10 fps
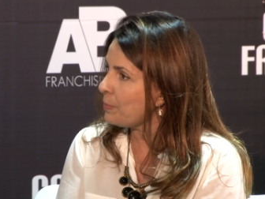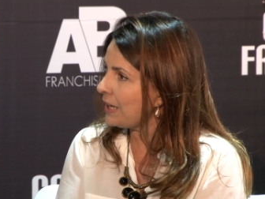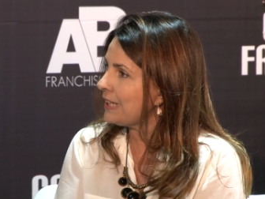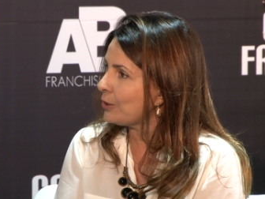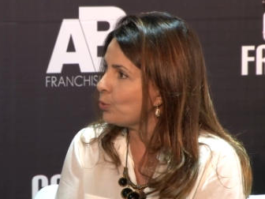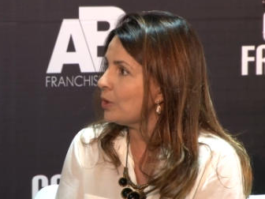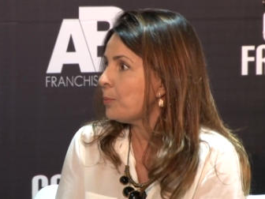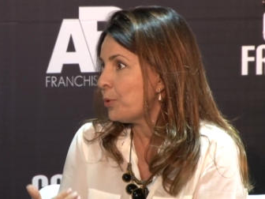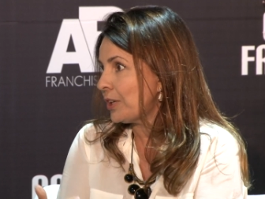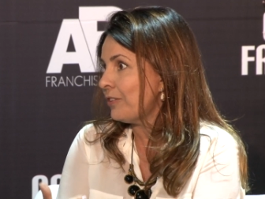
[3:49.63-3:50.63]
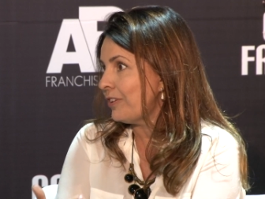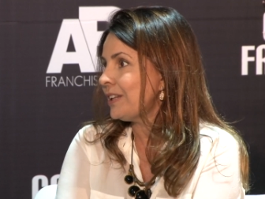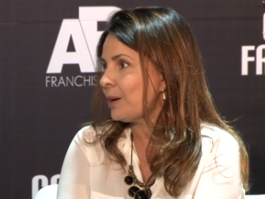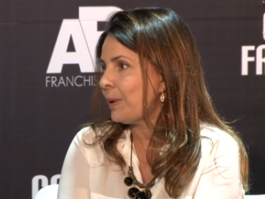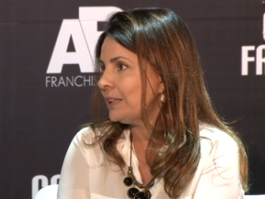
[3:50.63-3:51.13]
empreendedora, porque
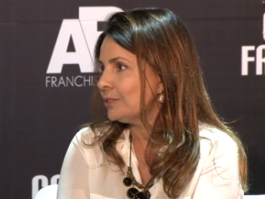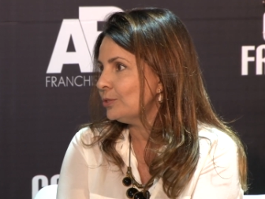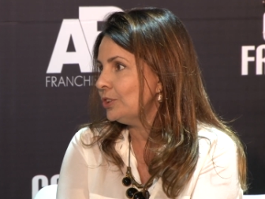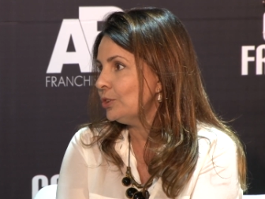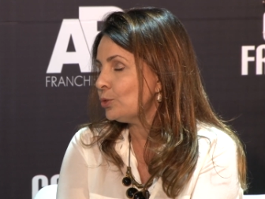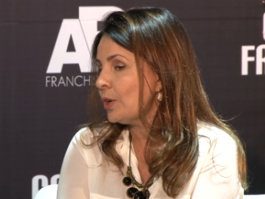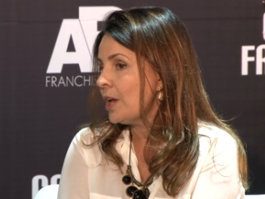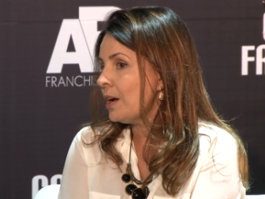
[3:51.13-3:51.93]
vem trabalhando nisso,